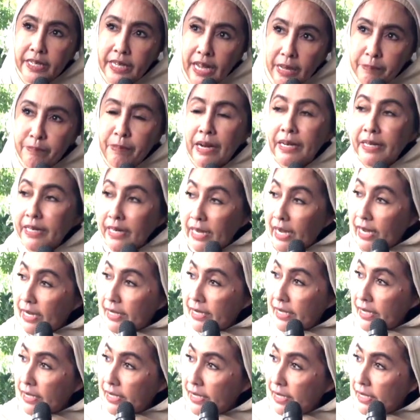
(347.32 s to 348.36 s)
depan uh,
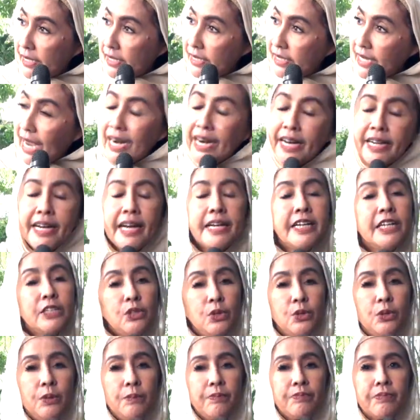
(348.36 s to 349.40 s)
di di jalanan
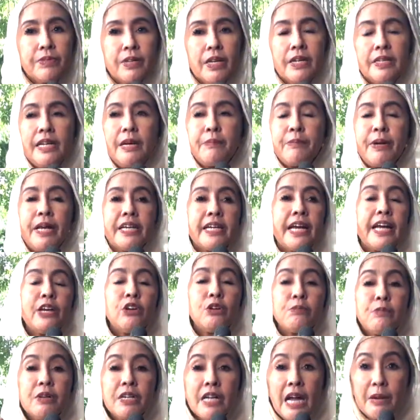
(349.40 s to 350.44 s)
itu dan mereka
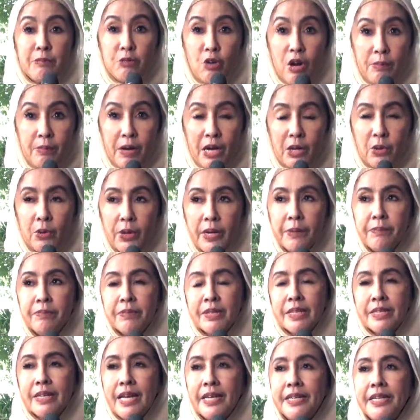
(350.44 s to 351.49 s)
ikut bergabung sama gue
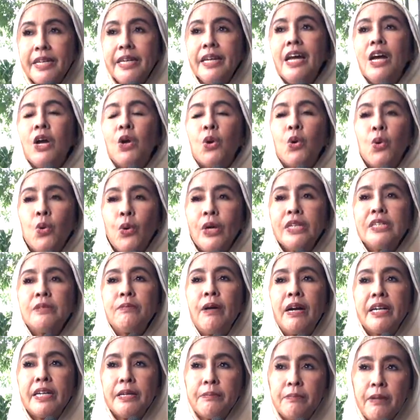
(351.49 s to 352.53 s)
jadi gue
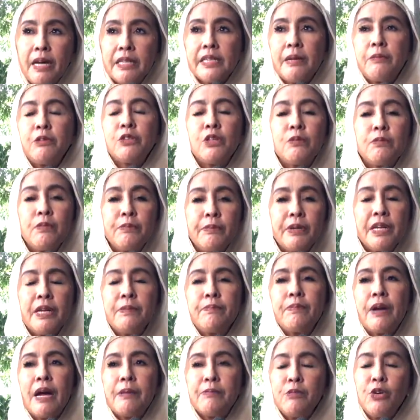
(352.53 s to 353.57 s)
semakin mantap untuk memilih
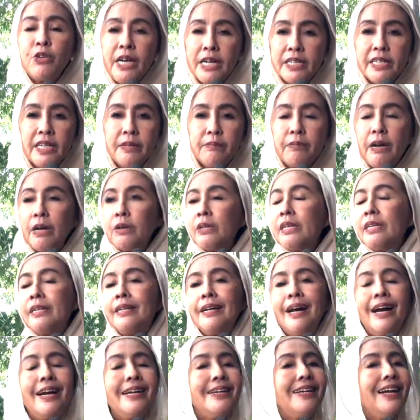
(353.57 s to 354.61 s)
Prabowo dan Gibran
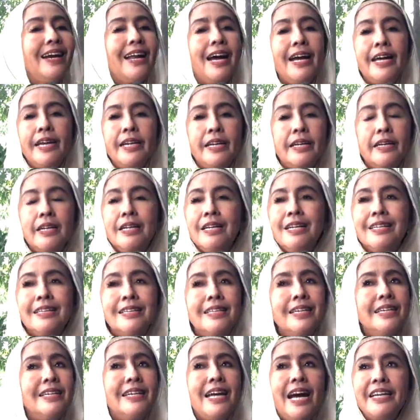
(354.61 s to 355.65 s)
udah ada lain
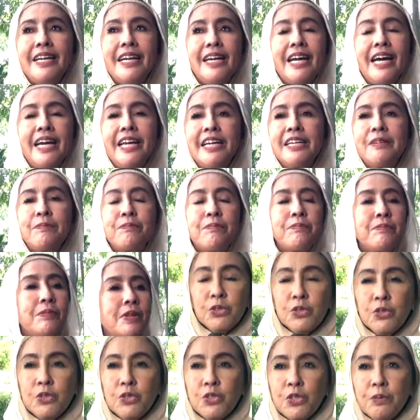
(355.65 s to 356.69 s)
tidak ada lain
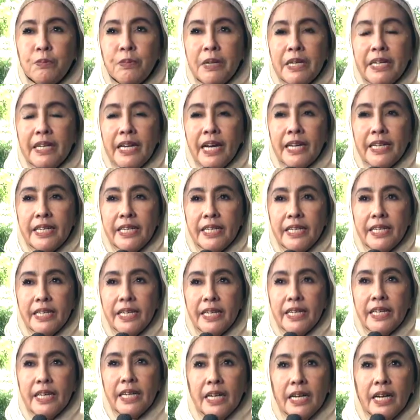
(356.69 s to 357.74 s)
justru melihat
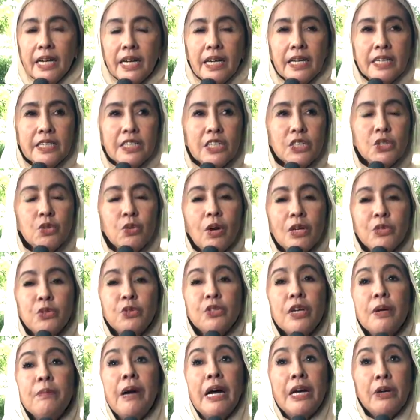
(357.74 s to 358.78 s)
ini uh, sesuatu
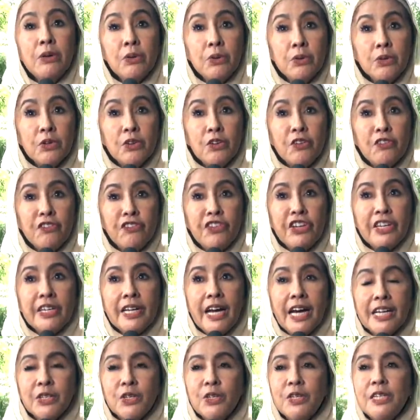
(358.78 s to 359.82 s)
yang baru
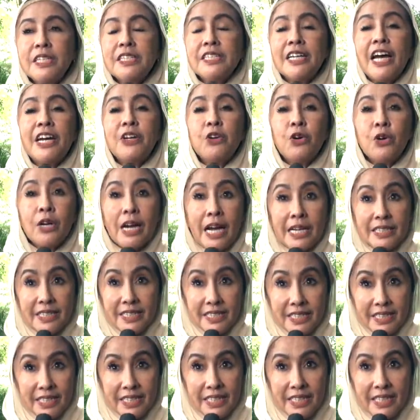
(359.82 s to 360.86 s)
pidato di saat
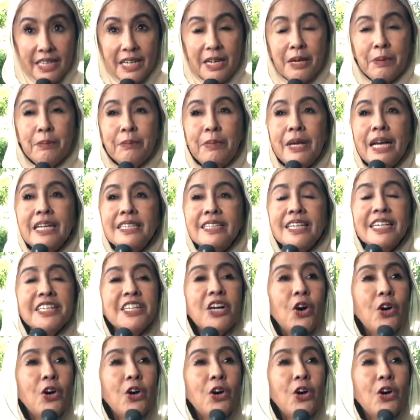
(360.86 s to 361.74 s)
orasi, biasanya